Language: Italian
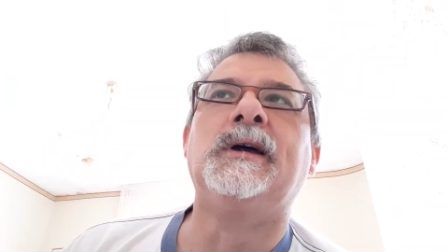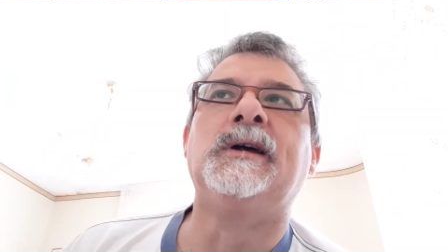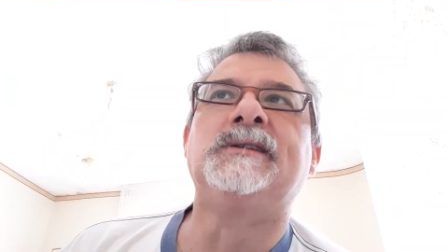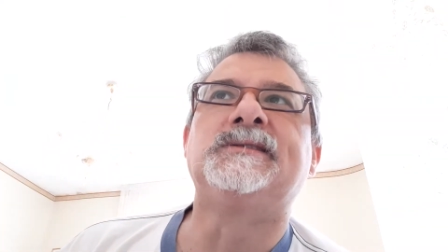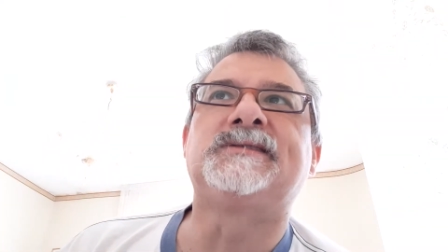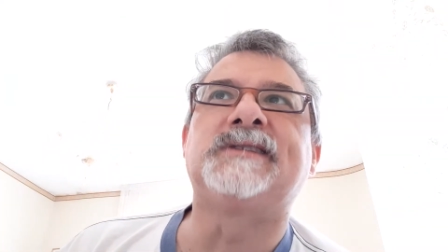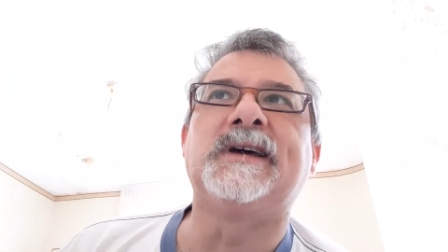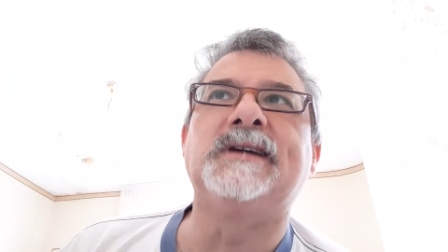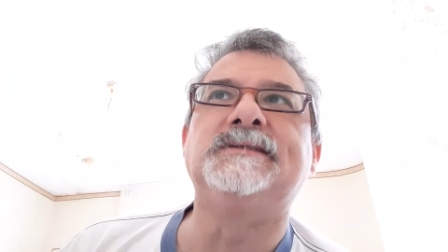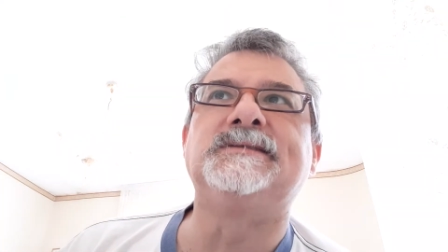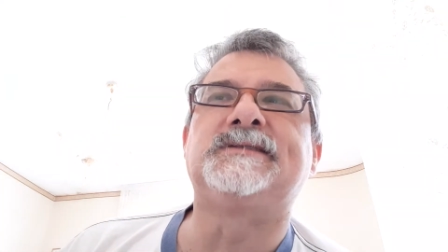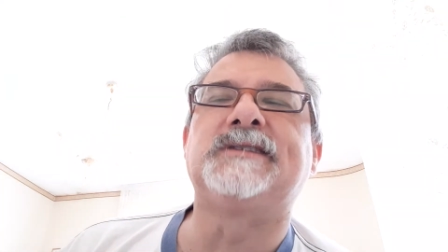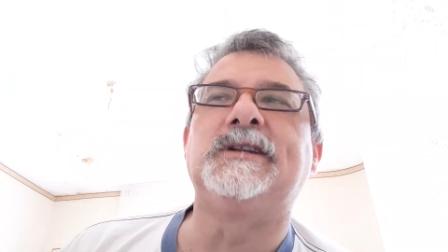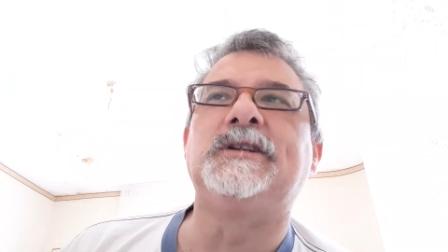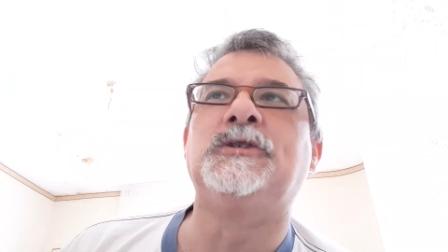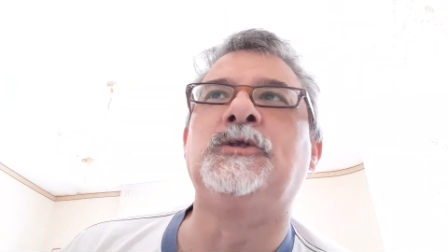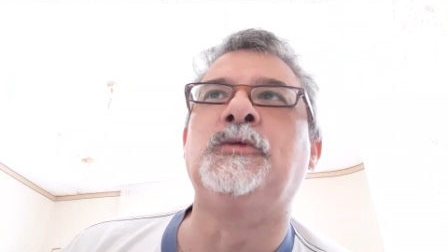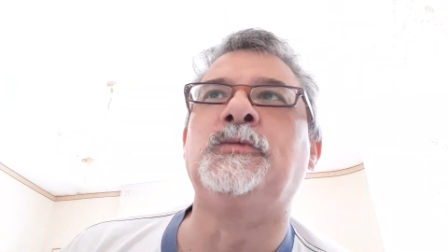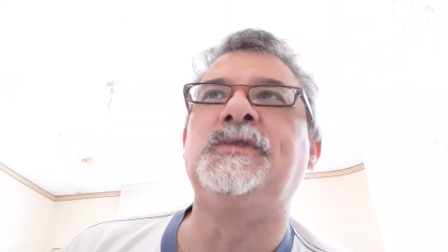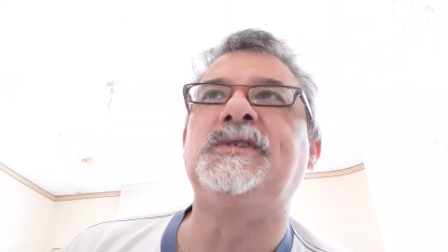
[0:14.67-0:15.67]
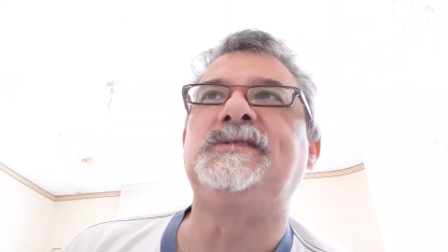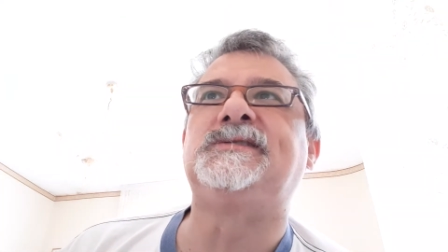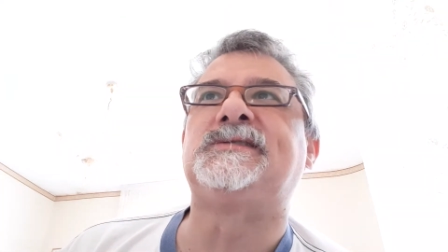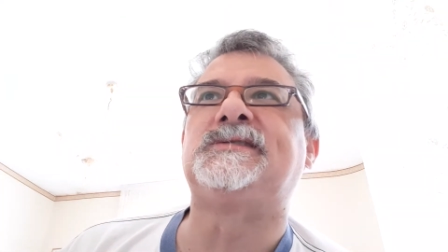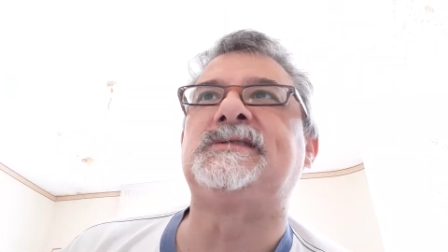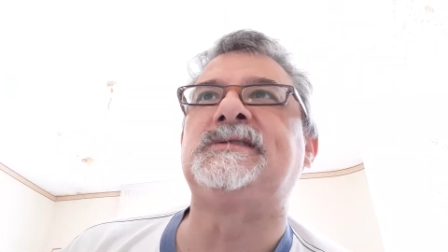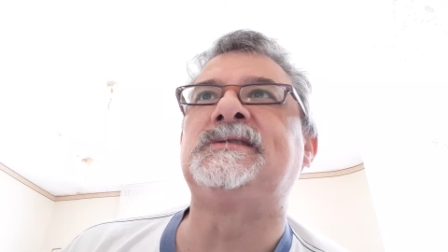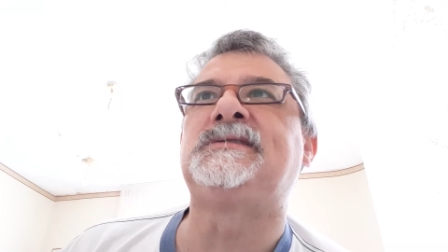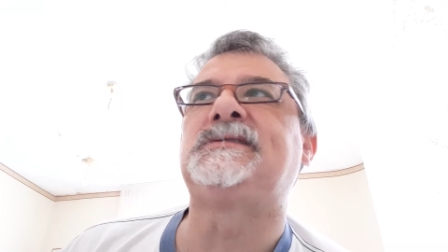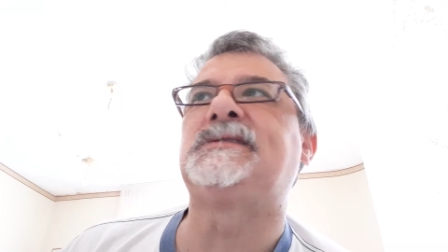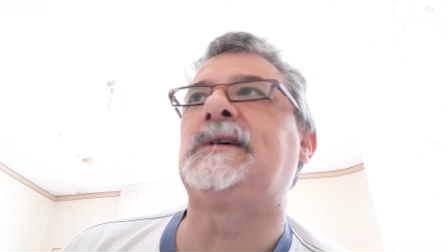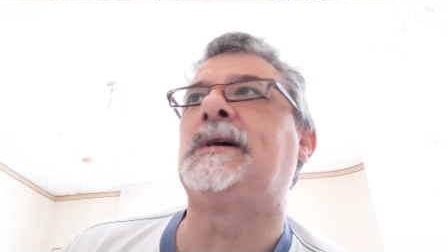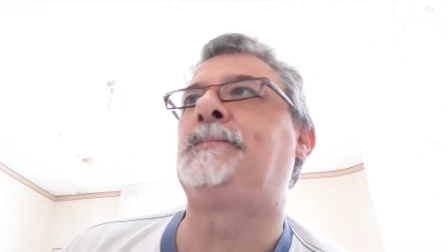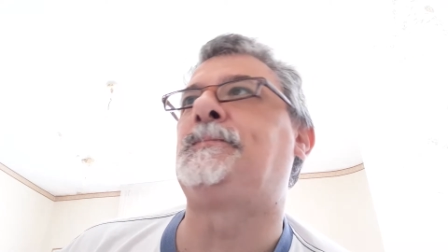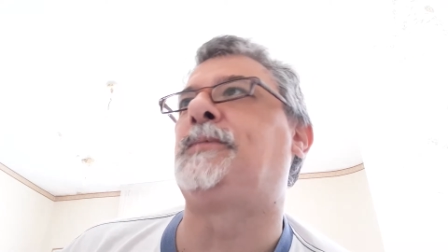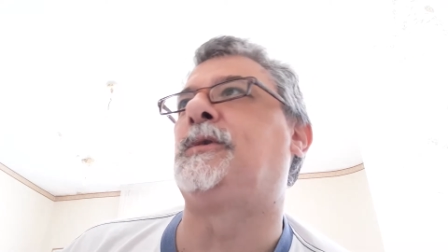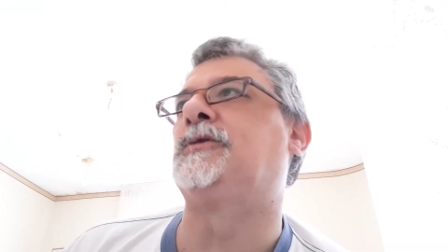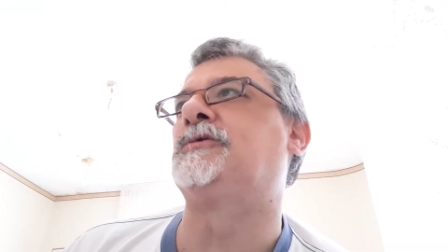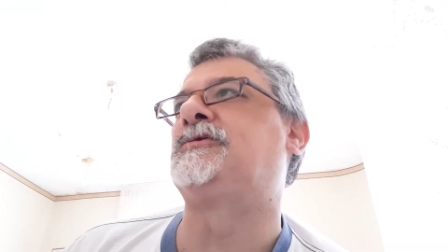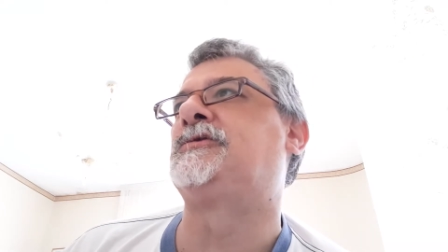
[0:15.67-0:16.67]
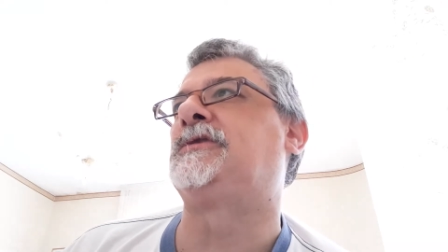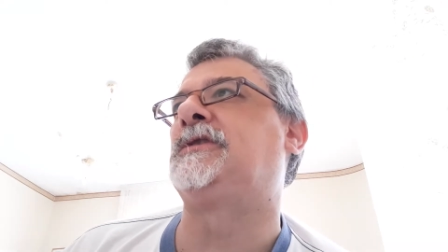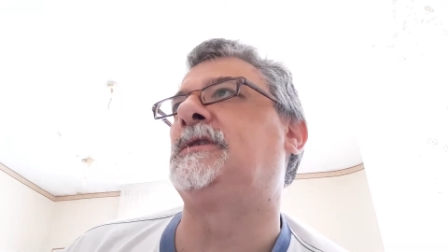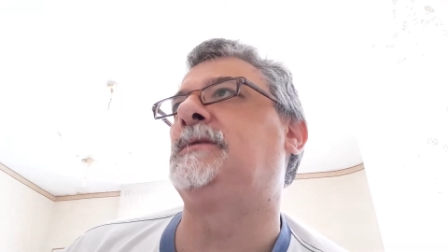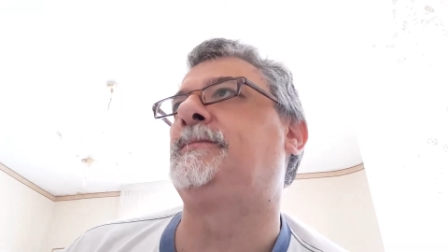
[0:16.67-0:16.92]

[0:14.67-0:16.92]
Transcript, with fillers: senza gli omissis apposti